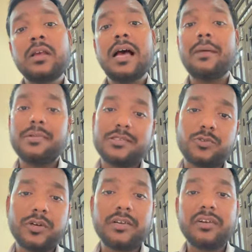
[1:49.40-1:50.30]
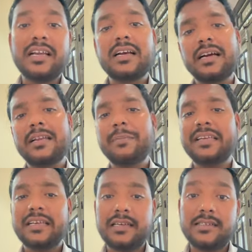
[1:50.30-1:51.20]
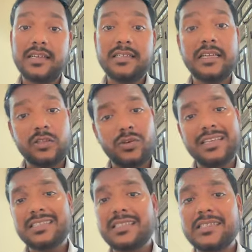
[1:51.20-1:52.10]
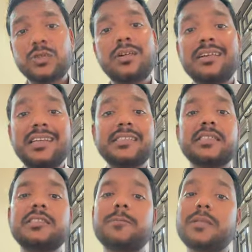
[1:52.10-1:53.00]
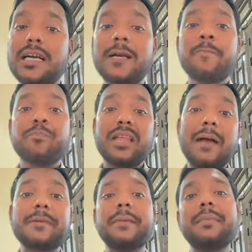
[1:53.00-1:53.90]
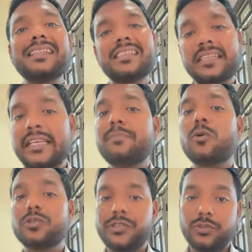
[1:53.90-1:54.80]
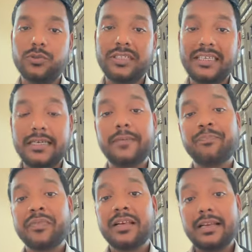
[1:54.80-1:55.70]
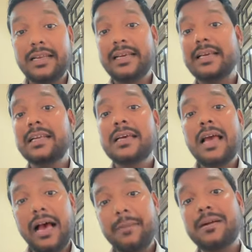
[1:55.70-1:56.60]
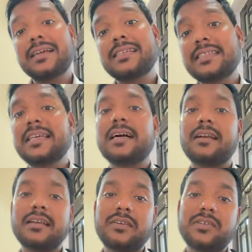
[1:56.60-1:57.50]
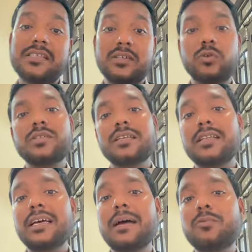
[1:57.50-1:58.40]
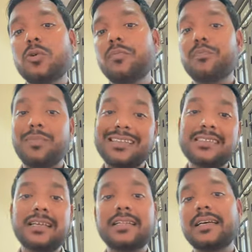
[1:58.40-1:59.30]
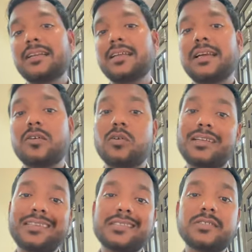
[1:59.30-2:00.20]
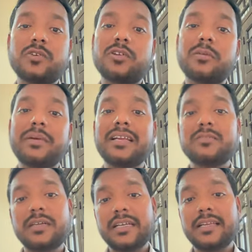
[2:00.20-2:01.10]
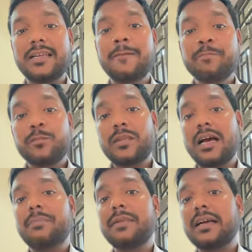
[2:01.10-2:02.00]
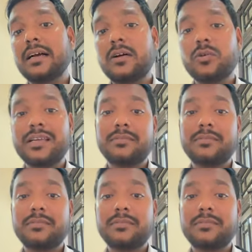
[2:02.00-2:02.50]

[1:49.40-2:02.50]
आप रेस्टोरेंट वगैरह खाने पीने के लिए चले जाते हो लेकिन सेक्सुअल रिलेशनशिप तक आपकी बात नहीं पहुंची होती है लेकिन आपका किसी कारण की वजह से हो सकता है आपको बात करते करते लगा हो कि दिस इज़ नॉट द मैरिज मटेरियल आपने कहा हो कि